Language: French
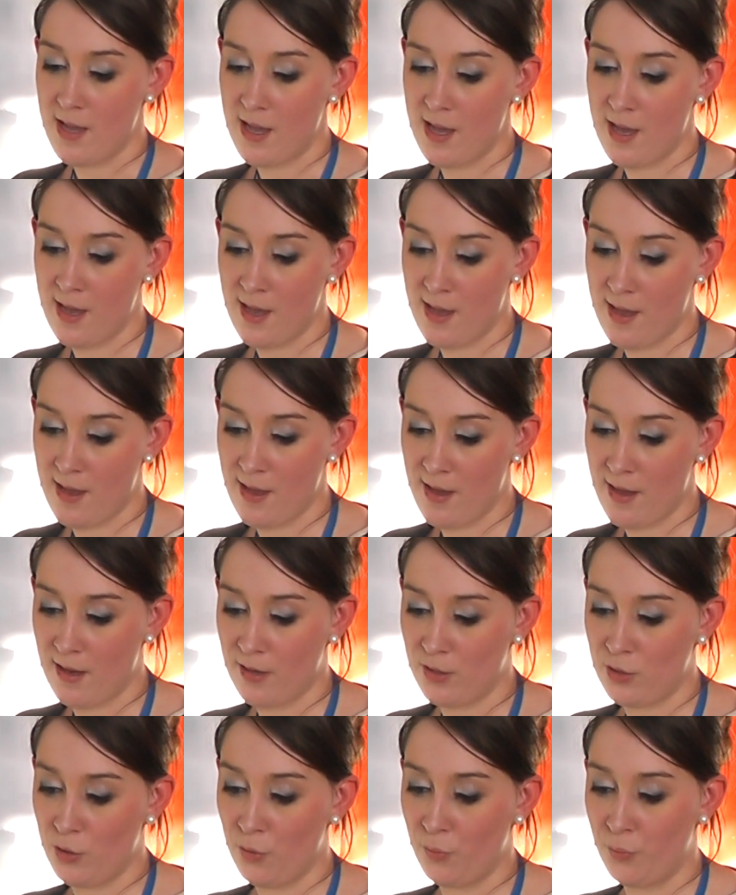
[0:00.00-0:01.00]

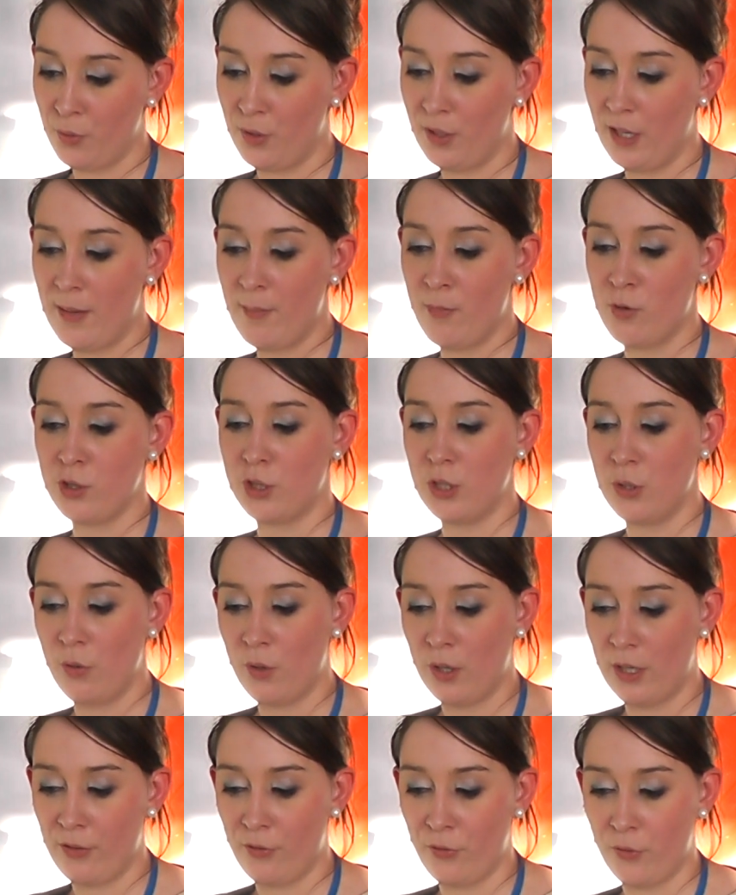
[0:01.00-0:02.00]
et je voudrais manger
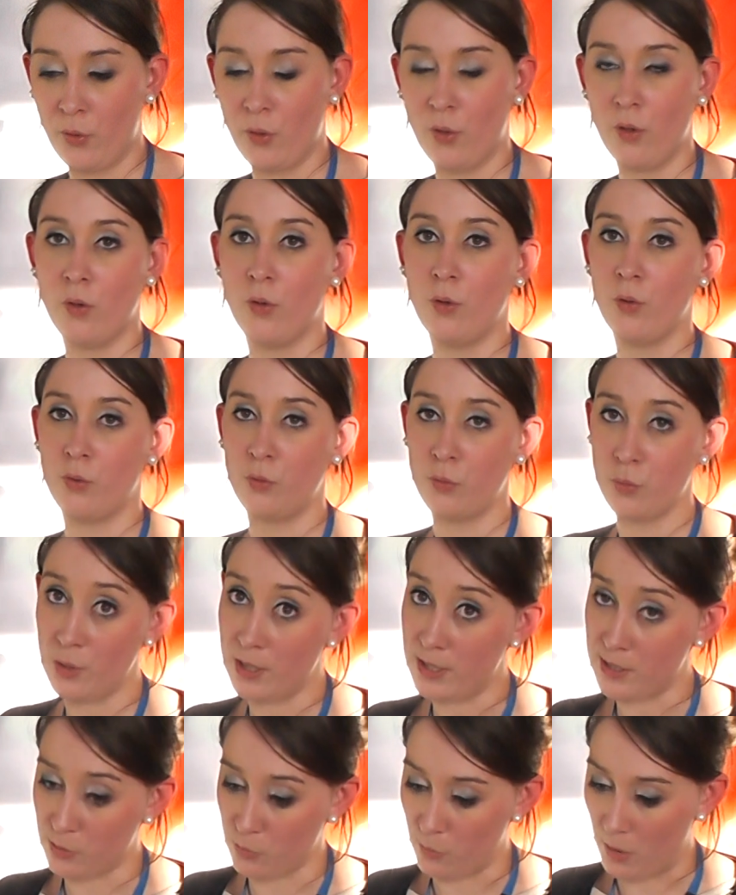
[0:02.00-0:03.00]
au restaurant tous
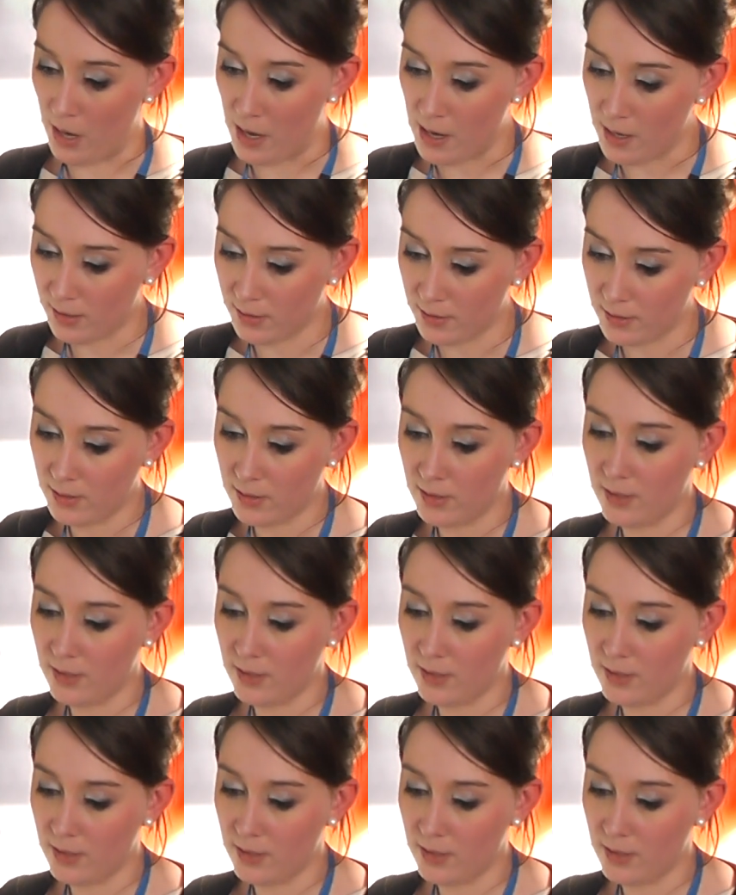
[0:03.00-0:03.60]
les soirs